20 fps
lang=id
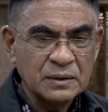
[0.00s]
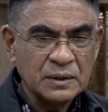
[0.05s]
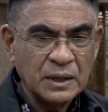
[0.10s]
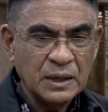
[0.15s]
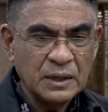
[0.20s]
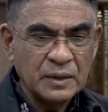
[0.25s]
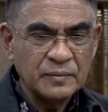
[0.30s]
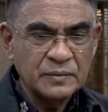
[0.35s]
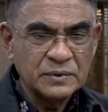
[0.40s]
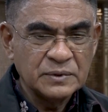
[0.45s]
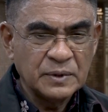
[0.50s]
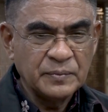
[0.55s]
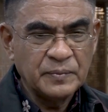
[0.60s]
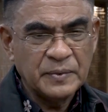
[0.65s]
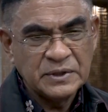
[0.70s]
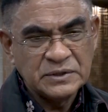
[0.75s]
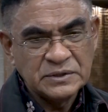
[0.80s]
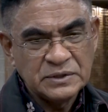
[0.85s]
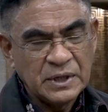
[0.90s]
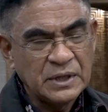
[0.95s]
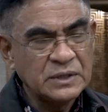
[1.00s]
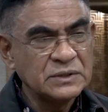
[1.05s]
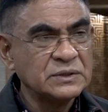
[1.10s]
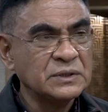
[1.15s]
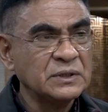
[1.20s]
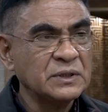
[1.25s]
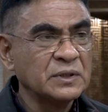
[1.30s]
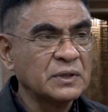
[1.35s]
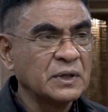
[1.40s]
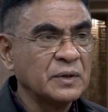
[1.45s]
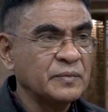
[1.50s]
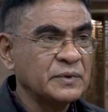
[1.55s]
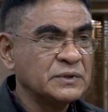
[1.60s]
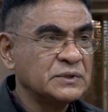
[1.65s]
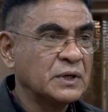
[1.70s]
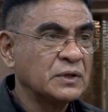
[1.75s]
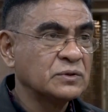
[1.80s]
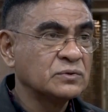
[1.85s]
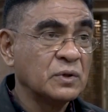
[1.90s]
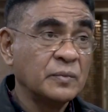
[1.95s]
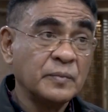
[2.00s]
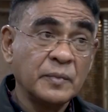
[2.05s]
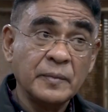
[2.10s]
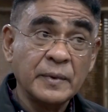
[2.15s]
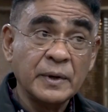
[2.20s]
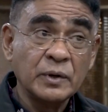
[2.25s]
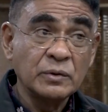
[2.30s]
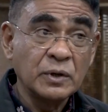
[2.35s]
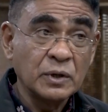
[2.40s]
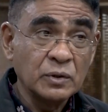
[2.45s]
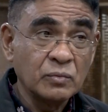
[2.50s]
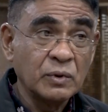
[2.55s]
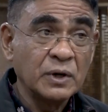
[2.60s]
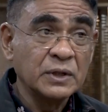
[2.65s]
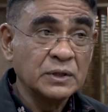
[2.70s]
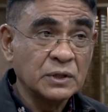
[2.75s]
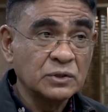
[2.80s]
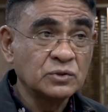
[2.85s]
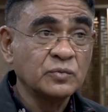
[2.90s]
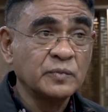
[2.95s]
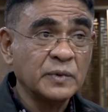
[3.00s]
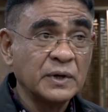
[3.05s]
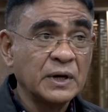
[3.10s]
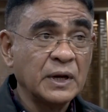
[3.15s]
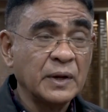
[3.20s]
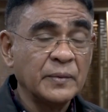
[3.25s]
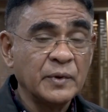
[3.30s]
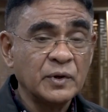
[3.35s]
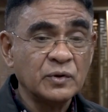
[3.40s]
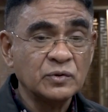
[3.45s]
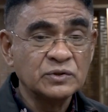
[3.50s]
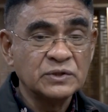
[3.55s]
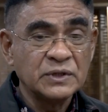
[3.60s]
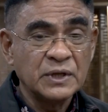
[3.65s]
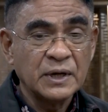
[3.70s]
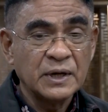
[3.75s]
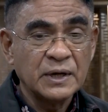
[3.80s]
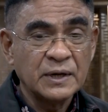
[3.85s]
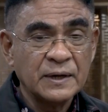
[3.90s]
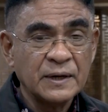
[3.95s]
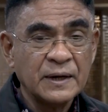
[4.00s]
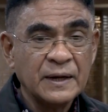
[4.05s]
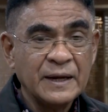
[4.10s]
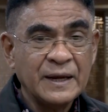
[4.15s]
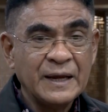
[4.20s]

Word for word: ya misalnya presiden sendiri kan bicara soal pembangunan kualitas sumber daya manusia kan.